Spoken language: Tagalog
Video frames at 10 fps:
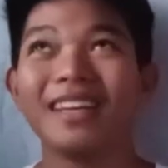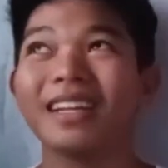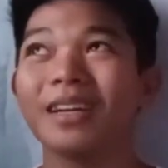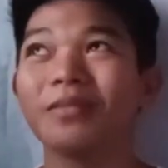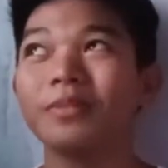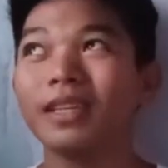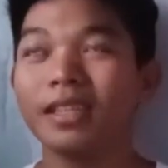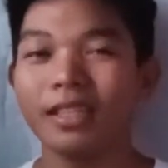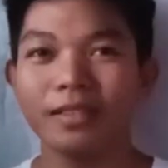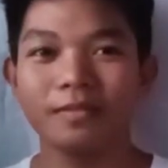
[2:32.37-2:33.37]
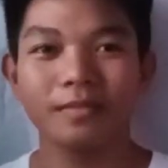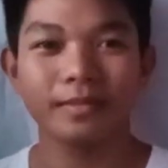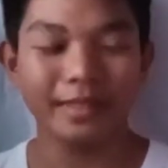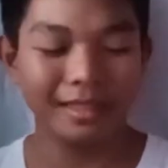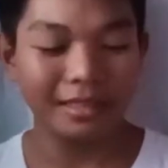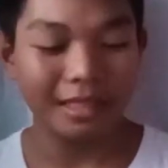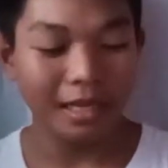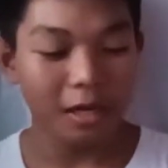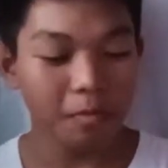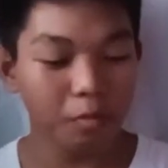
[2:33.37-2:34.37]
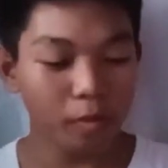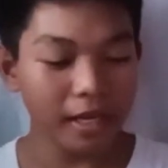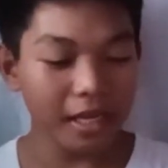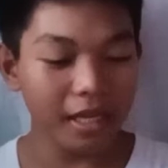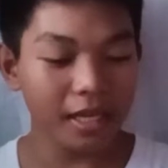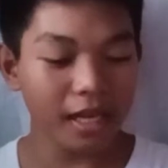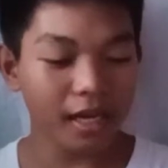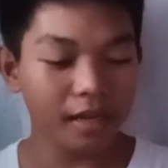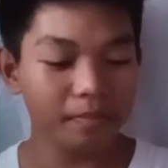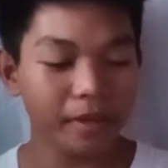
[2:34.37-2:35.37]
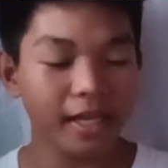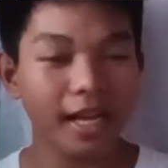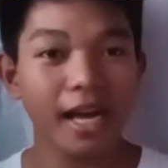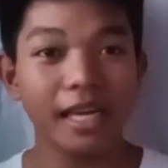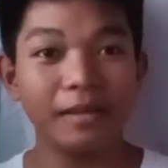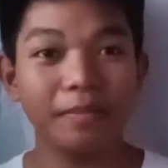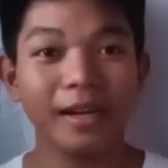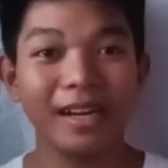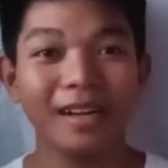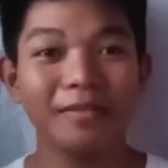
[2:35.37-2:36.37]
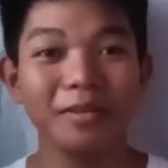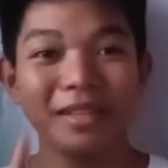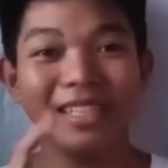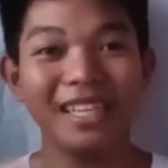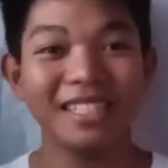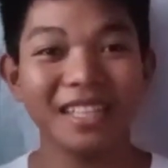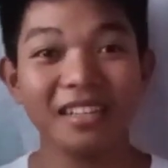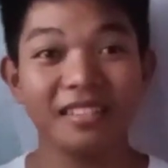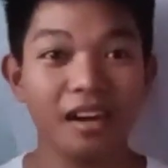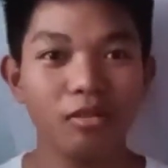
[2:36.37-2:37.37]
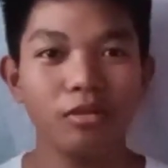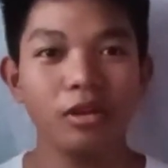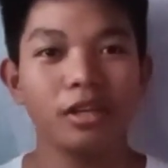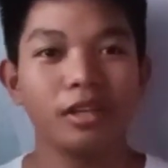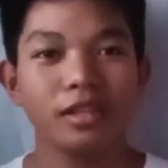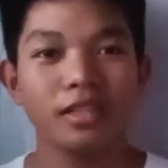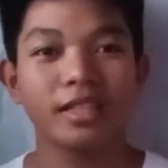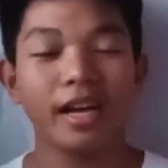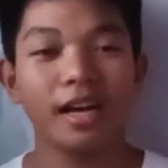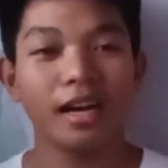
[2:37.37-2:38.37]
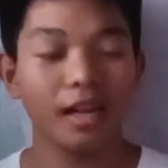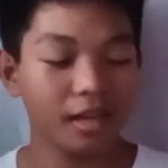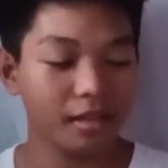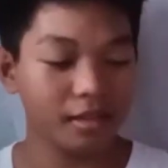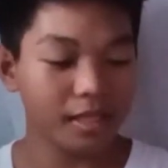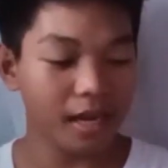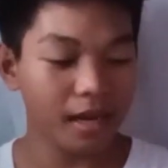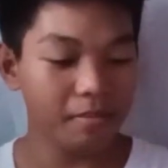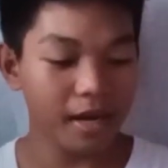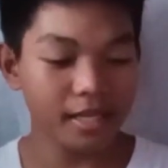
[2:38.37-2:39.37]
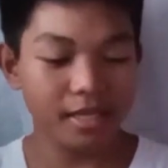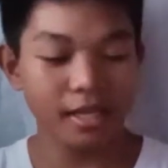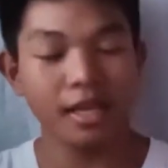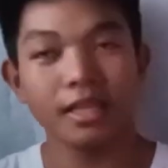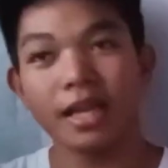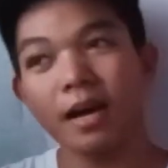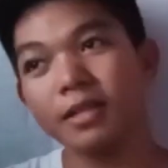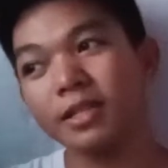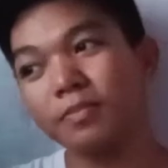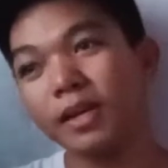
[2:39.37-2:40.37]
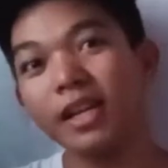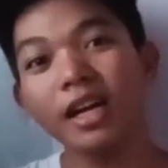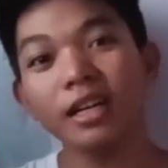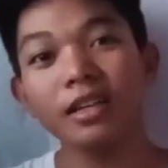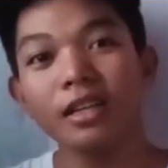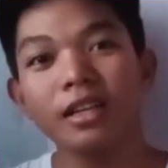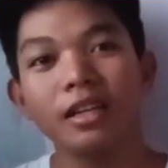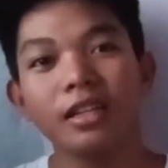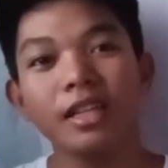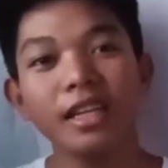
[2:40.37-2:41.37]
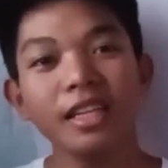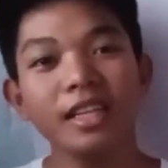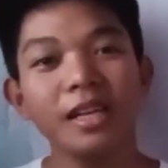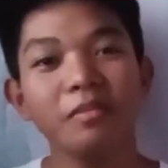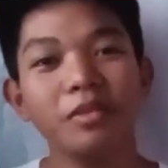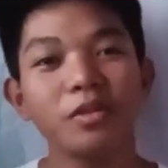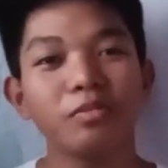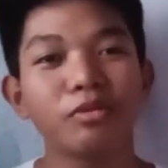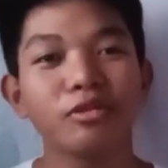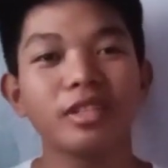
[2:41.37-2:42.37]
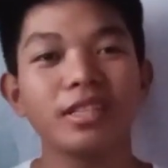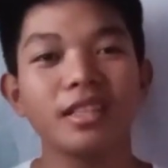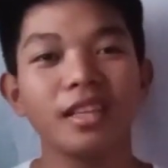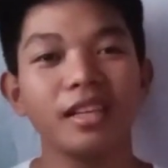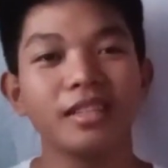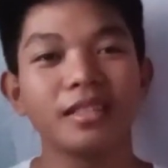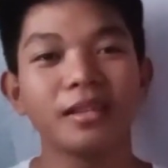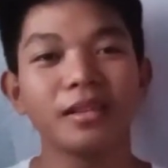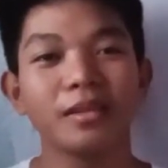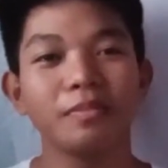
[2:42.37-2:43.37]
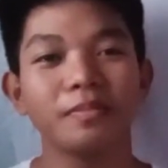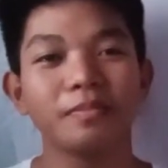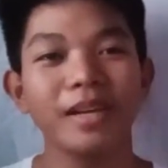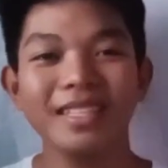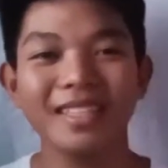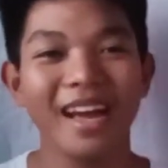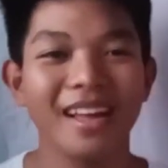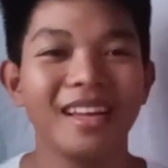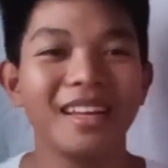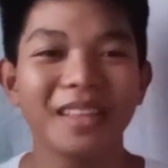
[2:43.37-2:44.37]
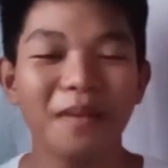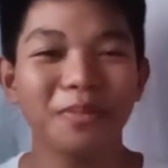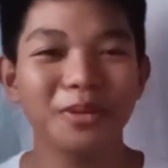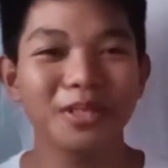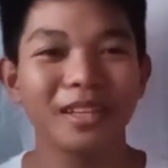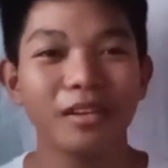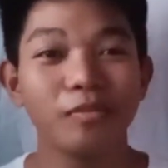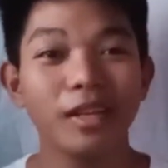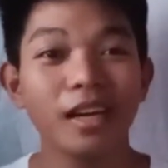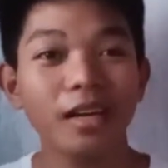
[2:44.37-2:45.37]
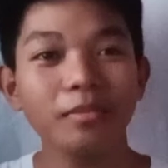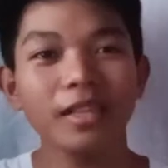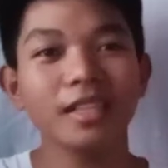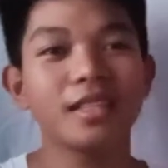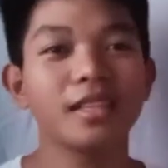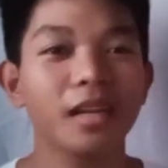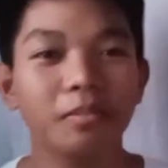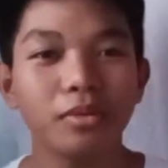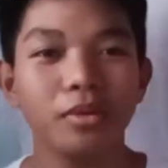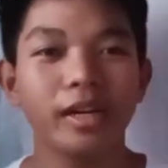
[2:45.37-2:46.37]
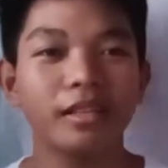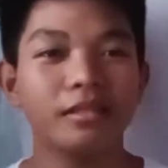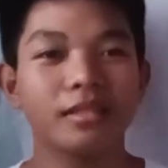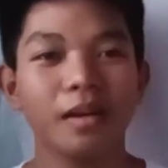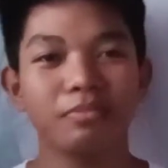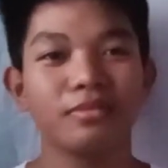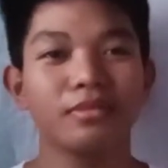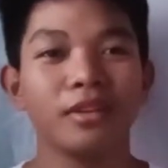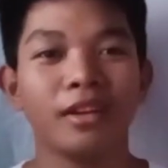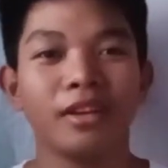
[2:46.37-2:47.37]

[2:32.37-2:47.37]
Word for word: gabing bumili ng pagkain para may midnight snack daw sa sa labas. Tapos biglang narinig namin yung boses ni Sir Basta. Tapos bigla kaming nagsitakbuhan. Tapos